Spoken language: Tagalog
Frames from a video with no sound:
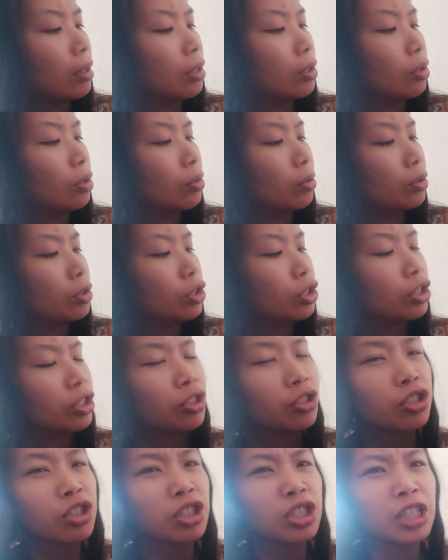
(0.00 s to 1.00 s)
ano,
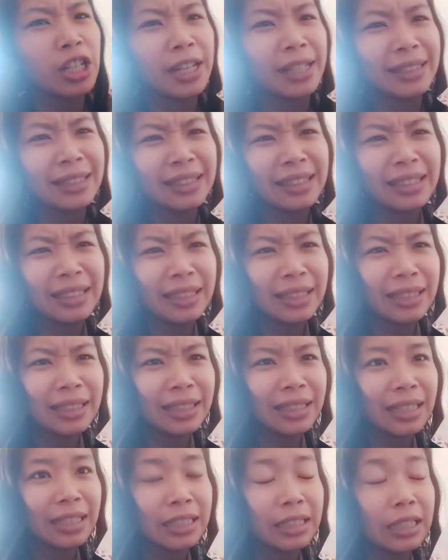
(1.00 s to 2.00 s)
ginger and
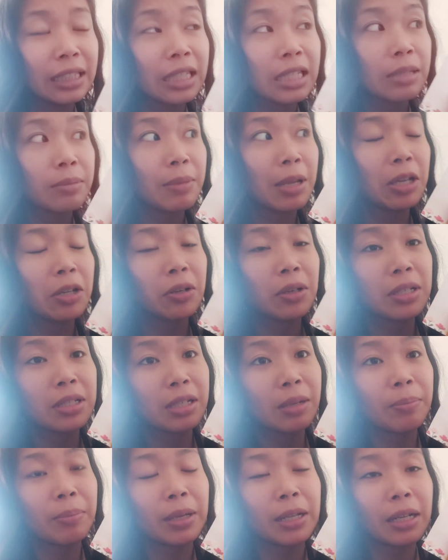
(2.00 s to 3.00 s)
tea, ganyan. Tapos, merong
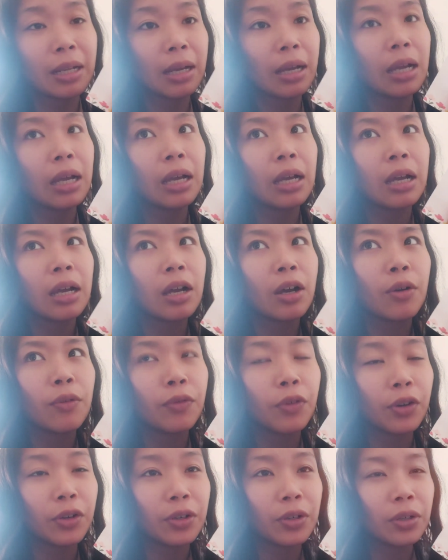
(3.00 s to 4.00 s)
isa pa na
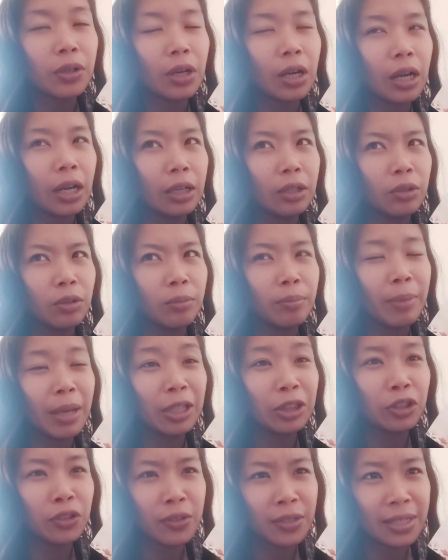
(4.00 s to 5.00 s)
for ano,
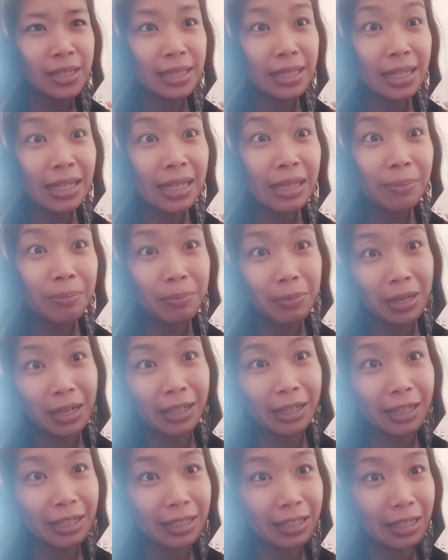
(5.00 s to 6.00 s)
better sleep,
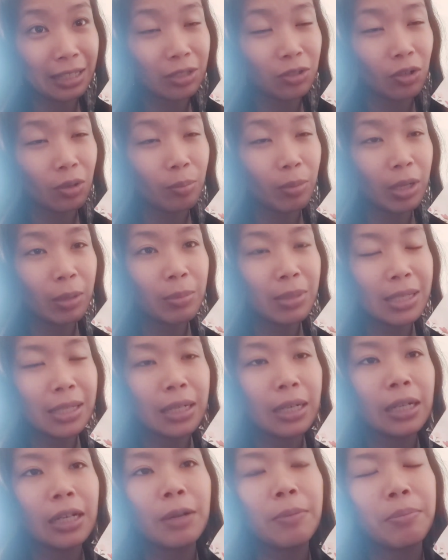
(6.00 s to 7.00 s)
mga ganyan. So, iba-iba
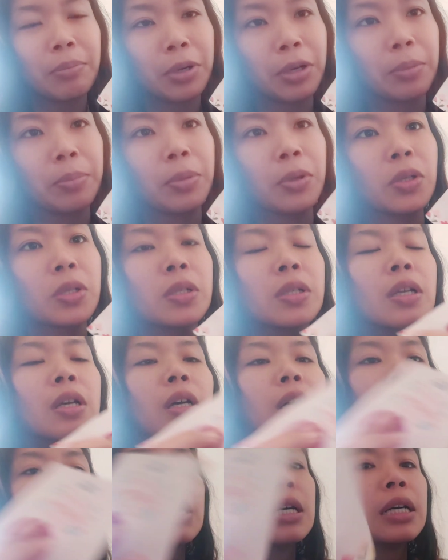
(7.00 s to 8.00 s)
sila ng purpose.
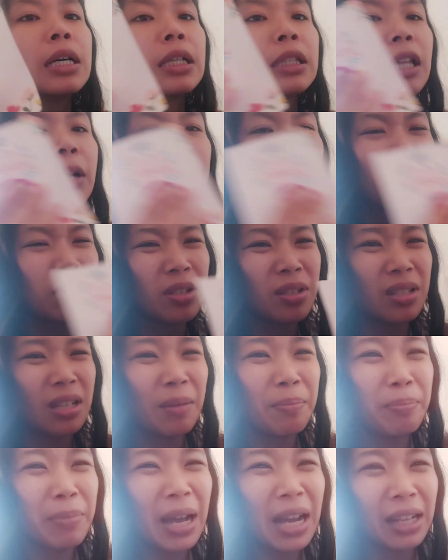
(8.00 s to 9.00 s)
Tapos, since
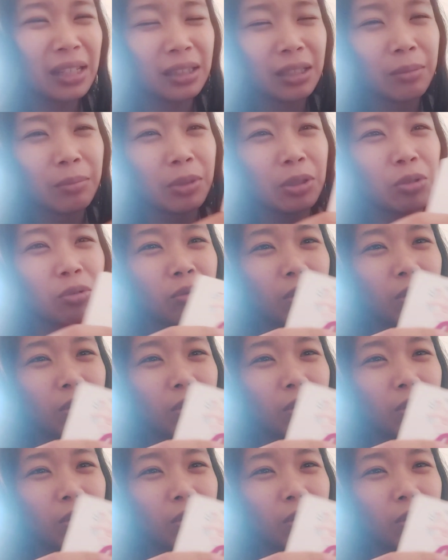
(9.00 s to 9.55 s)
ang pangit naman